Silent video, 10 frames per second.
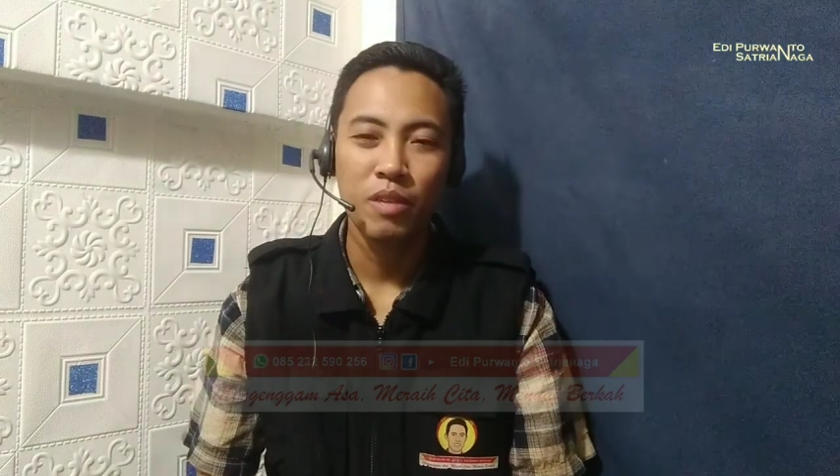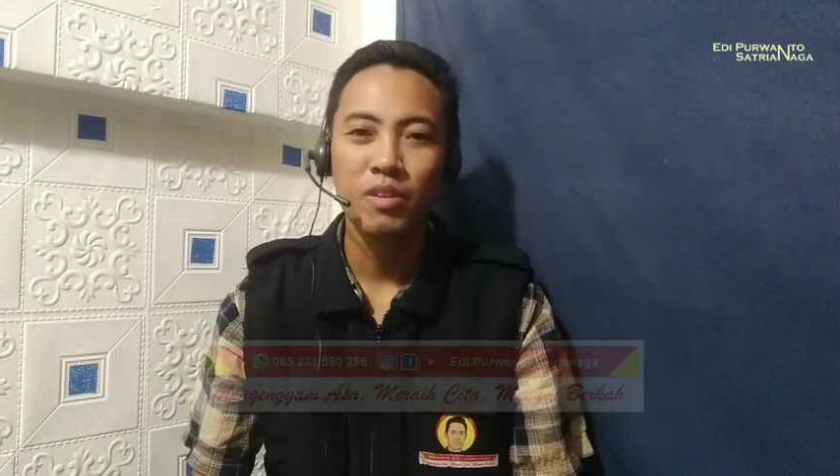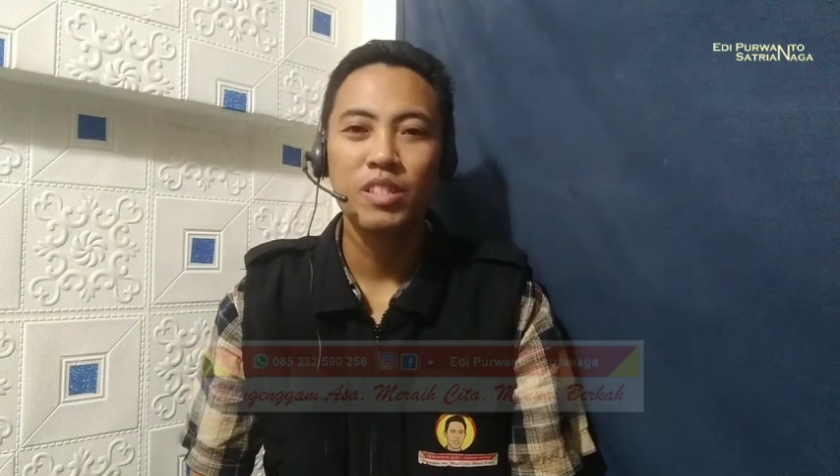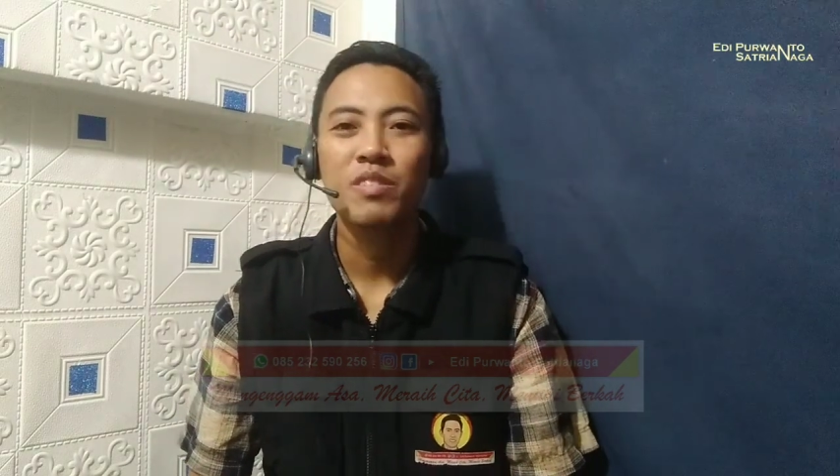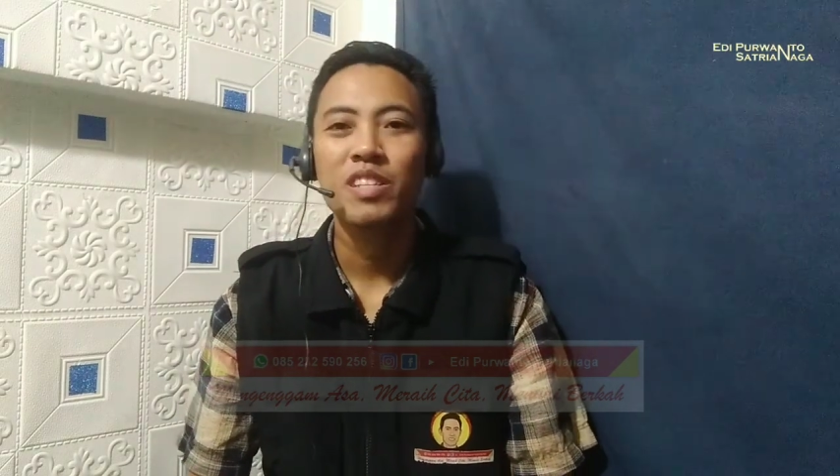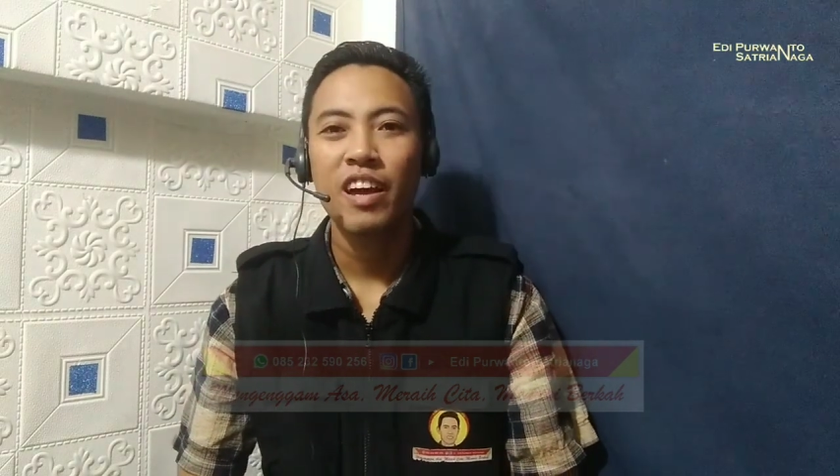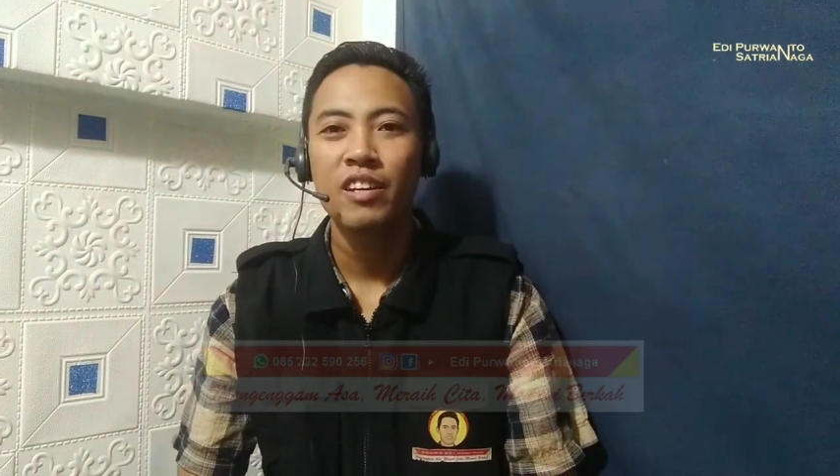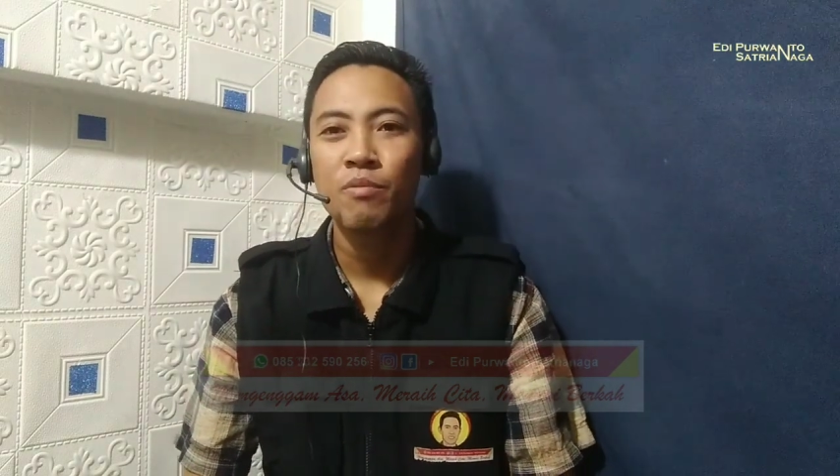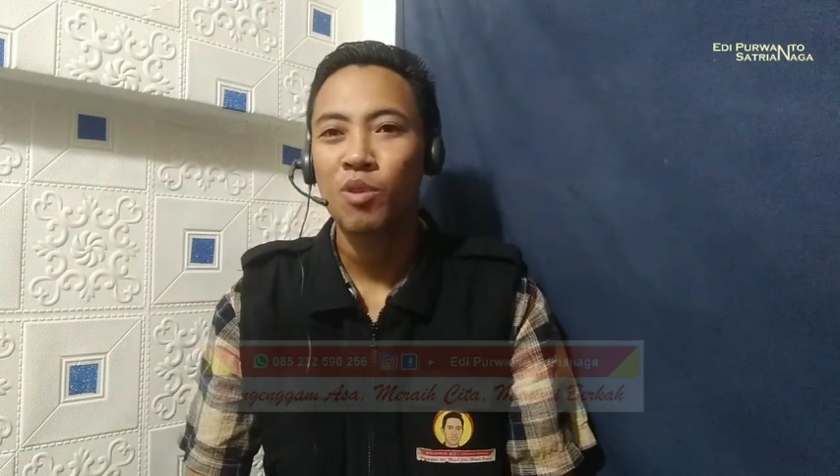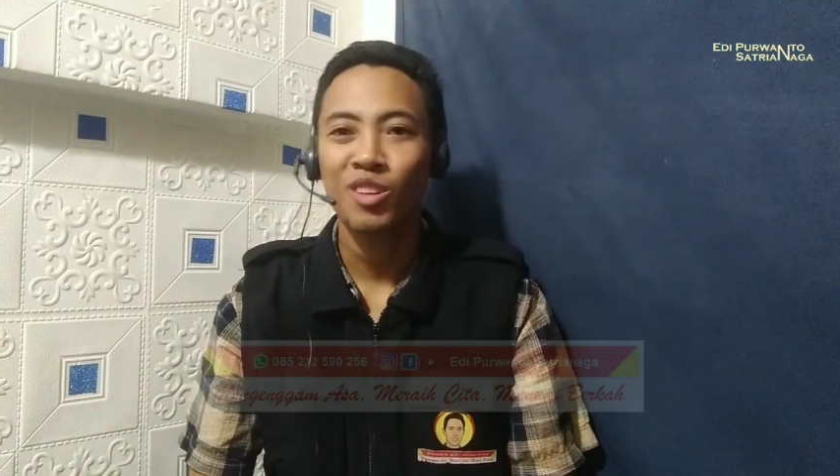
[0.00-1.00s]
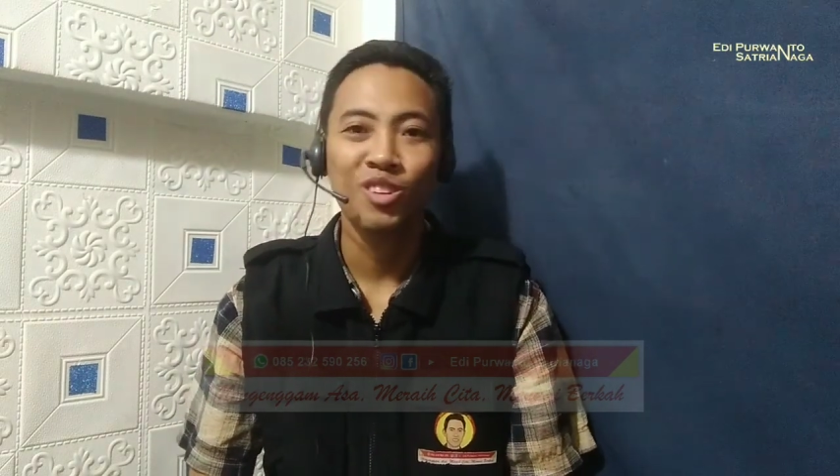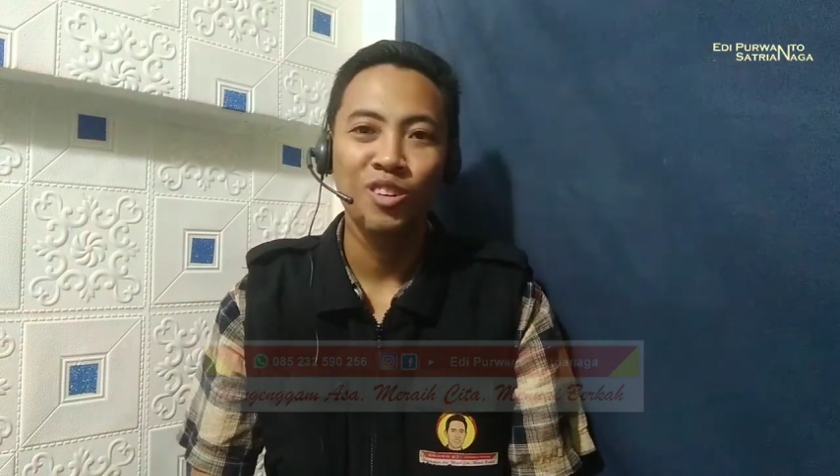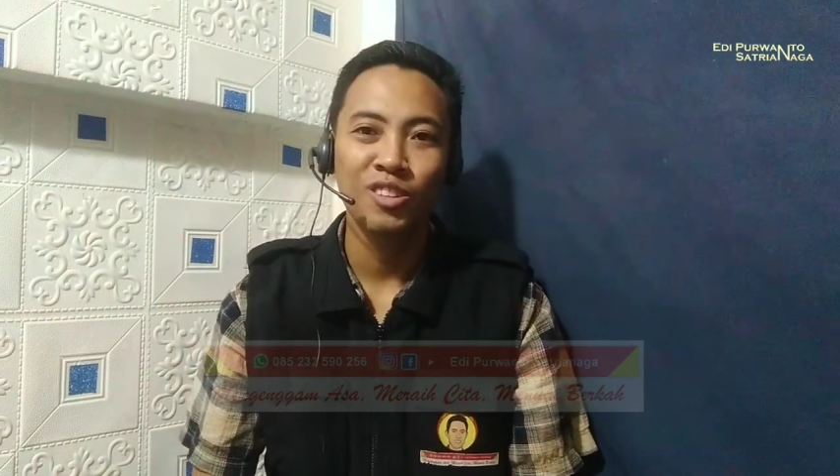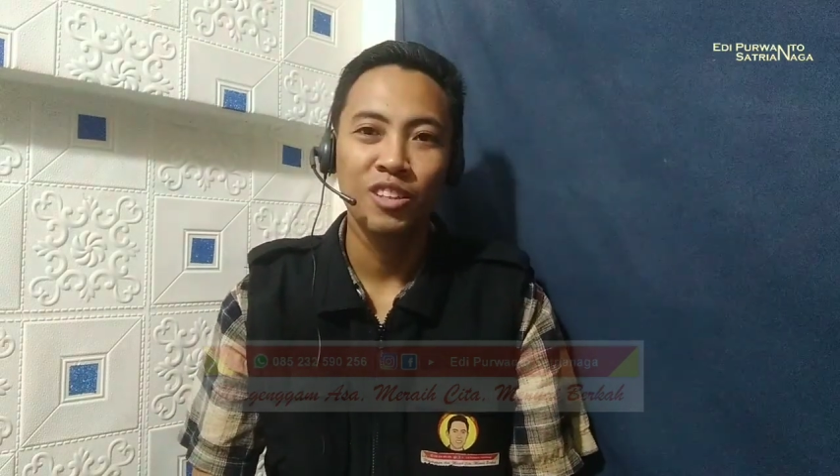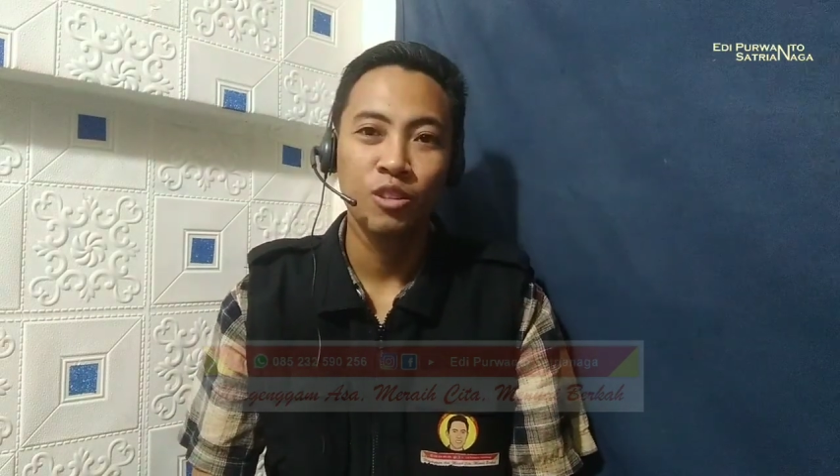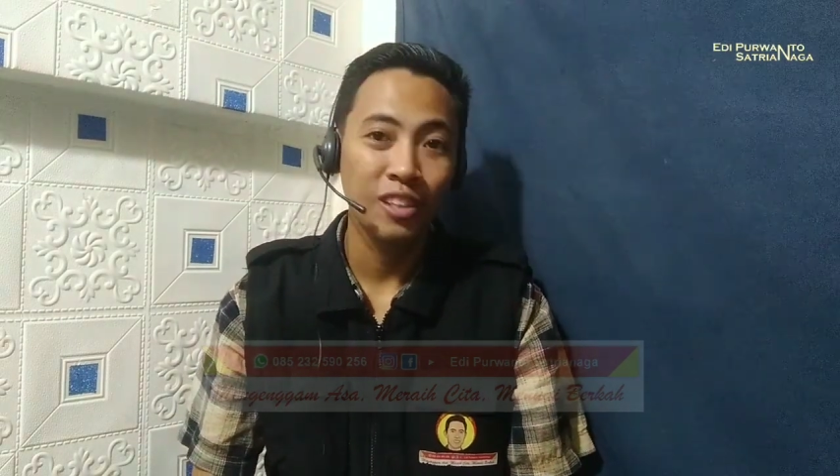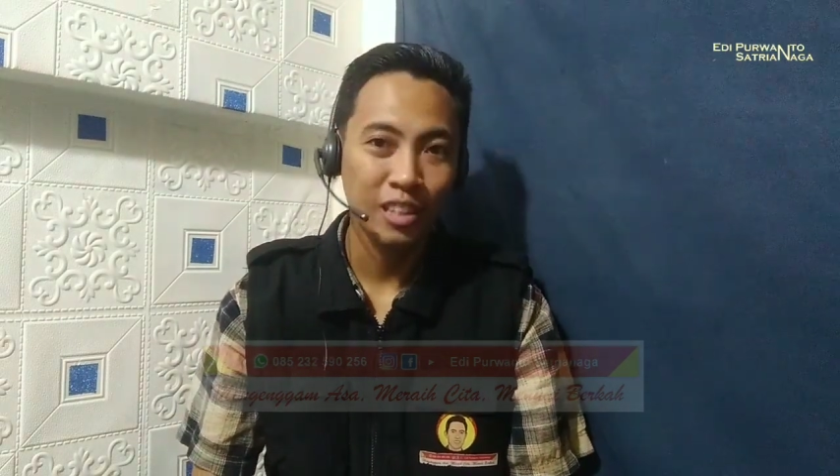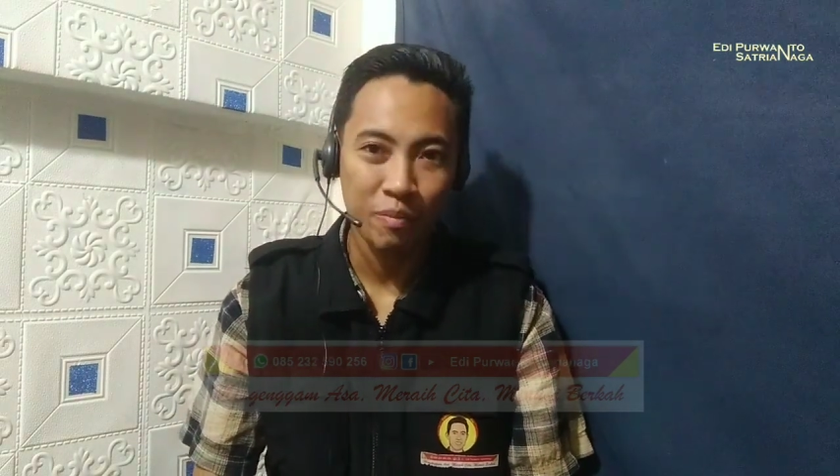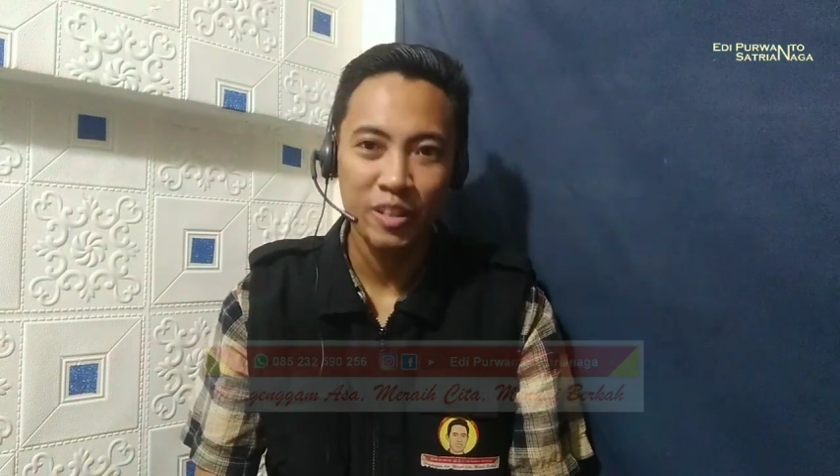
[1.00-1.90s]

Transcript: bersama saya di Puranto Tentunya tetap